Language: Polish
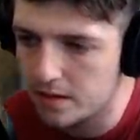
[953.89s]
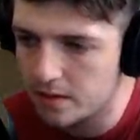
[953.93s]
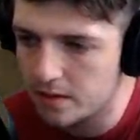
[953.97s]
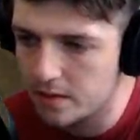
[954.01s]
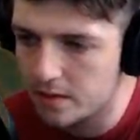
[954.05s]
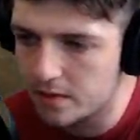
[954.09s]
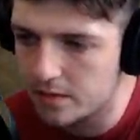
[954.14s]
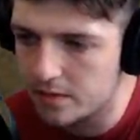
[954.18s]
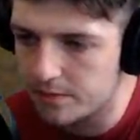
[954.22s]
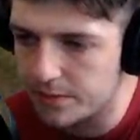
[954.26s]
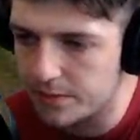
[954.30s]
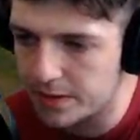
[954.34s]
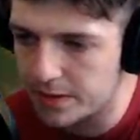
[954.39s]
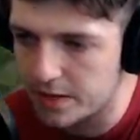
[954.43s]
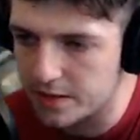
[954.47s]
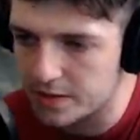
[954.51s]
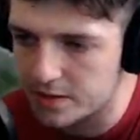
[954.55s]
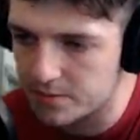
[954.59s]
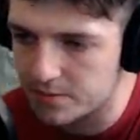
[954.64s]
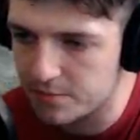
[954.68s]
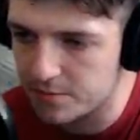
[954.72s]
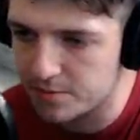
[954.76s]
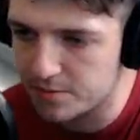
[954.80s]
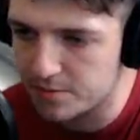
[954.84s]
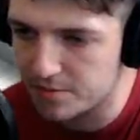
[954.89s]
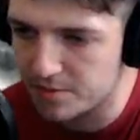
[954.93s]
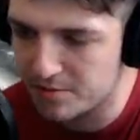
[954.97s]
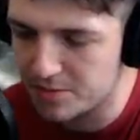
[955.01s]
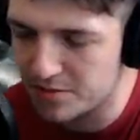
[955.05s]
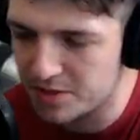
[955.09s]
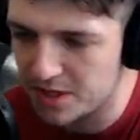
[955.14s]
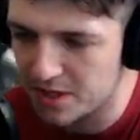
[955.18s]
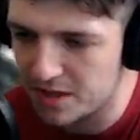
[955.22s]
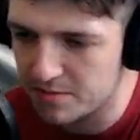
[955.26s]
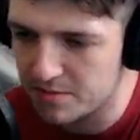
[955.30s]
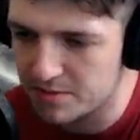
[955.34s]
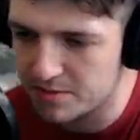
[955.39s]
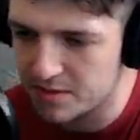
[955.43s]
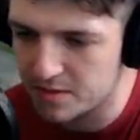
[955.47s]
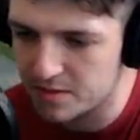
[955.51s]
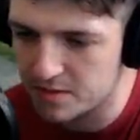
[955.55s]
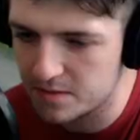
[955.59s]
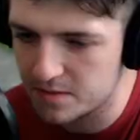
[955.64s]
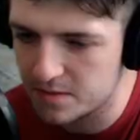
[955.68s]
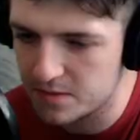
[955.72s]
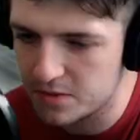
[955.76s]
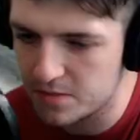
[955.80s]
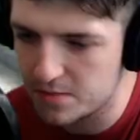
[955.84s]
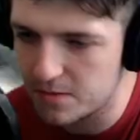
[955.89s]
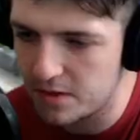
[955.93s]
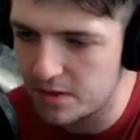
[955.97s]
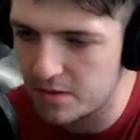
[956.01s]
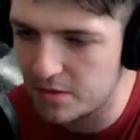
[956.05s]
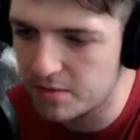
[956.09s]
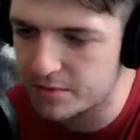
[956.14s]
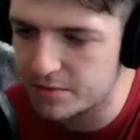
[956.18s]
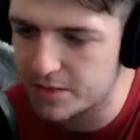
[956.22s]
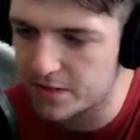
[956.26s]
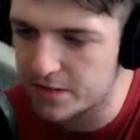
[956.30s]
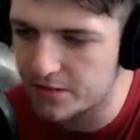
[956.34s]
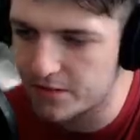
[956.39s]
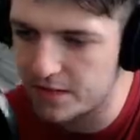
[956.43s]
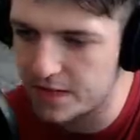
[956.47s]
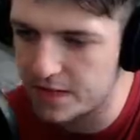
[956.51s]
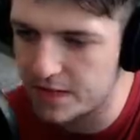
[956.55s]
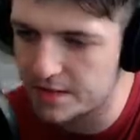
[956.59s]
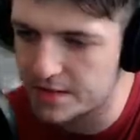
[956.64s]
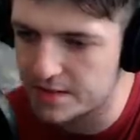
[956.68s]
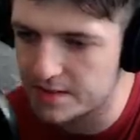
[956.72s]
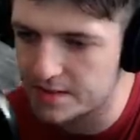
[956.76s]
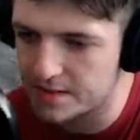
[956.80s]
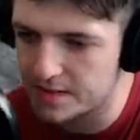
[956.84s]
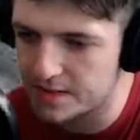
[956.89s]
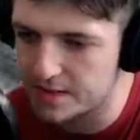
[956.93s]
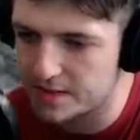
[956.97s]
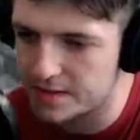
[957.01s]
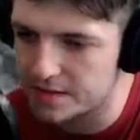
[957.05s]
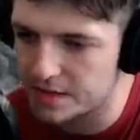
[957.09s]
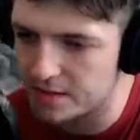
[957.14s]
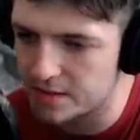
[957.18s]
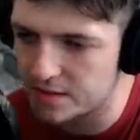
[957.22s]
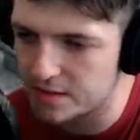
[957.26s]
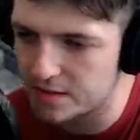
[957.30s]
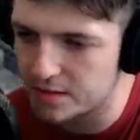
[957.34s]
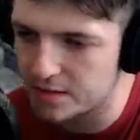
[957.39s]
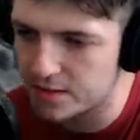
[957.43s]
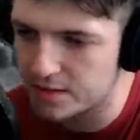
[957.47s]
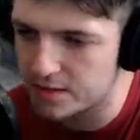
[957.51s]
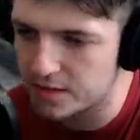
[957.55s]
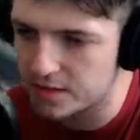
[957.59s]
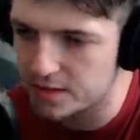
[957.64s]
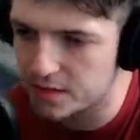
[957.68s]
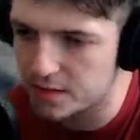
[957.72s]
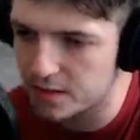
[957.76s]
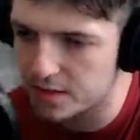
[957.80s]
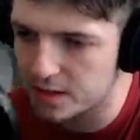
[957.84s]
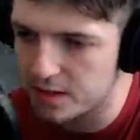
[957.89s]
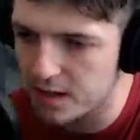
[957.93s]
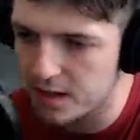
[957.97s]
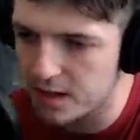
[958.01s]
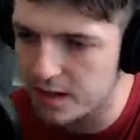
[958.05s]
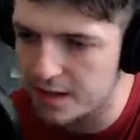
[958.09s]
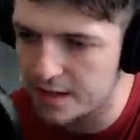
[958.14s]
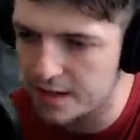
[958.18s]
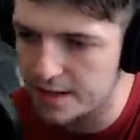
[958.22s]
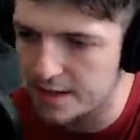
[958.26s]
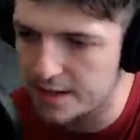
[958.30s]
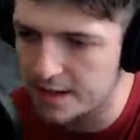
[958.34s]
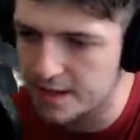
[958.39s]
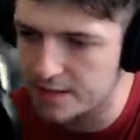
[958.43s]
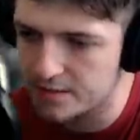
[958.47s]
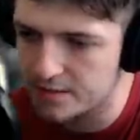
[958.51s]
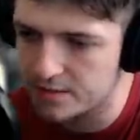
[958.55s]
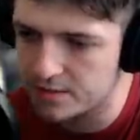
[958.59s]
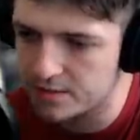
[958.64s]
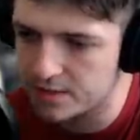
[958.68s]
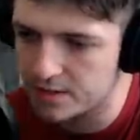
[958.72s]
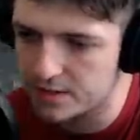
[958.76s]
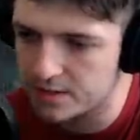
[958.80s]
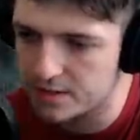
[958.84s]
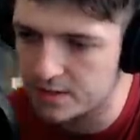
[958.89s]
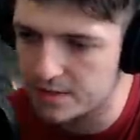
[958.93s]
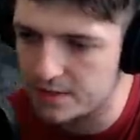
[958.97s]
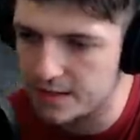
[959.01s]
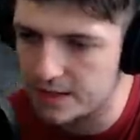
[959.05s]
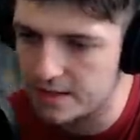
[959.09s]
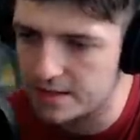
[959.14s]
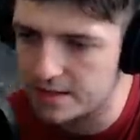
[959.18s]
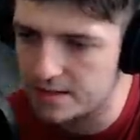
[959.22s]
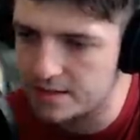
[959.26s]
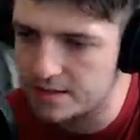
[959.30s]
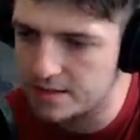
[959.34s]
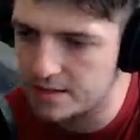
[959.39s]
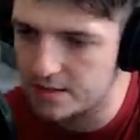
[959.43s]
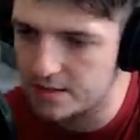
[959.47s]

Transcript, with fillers: Ponieważ musiałem sobie zrobić małą przerwę na zjedzenie czegoś. Ale teraz już jestem najedzony